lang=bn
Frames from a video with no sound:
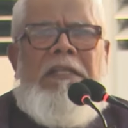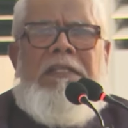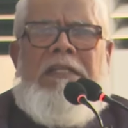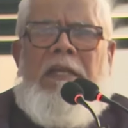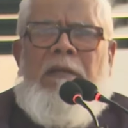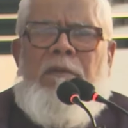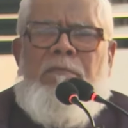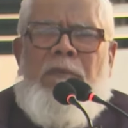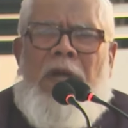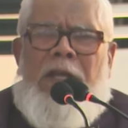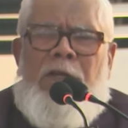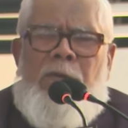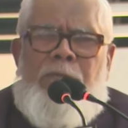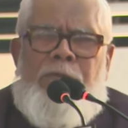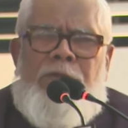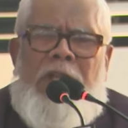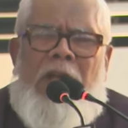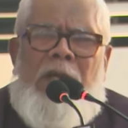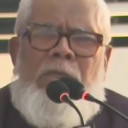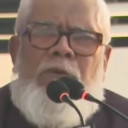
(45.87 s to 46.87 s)
সার্বিক
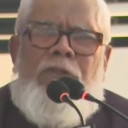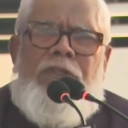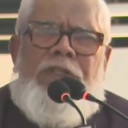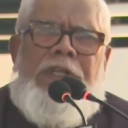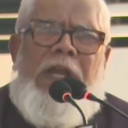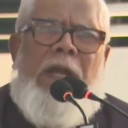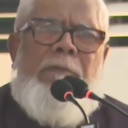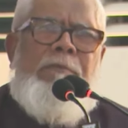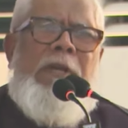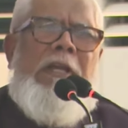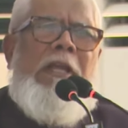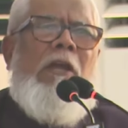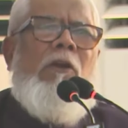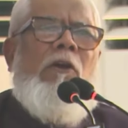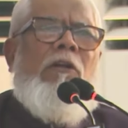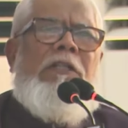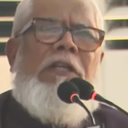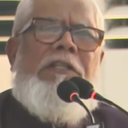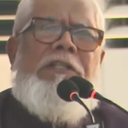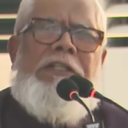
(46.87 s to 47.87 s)
বিষয়ে জানতে চাইলে
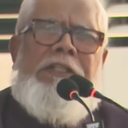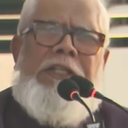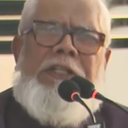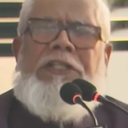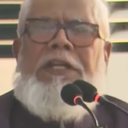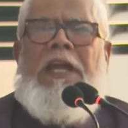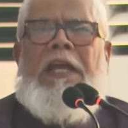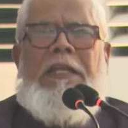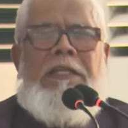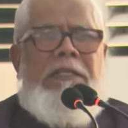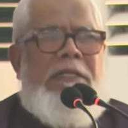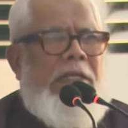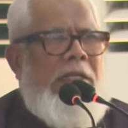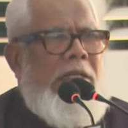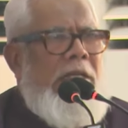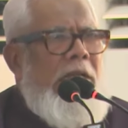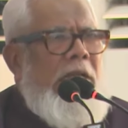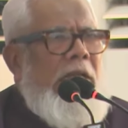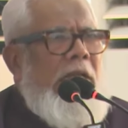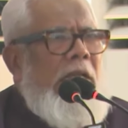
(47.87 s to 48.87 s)
ঢাকা মহানগর
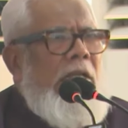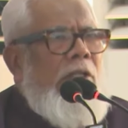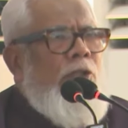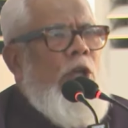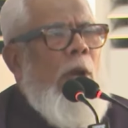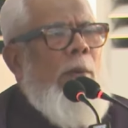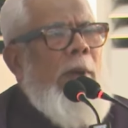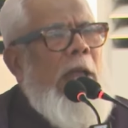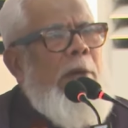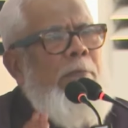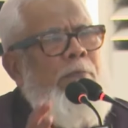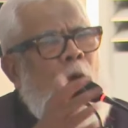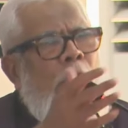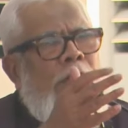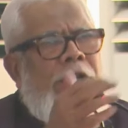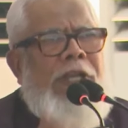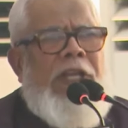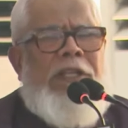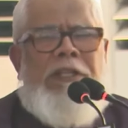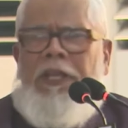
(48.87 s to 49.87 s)
পুলিশ কমিশনার
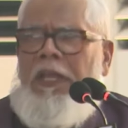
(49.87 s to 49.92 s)
মাইনুল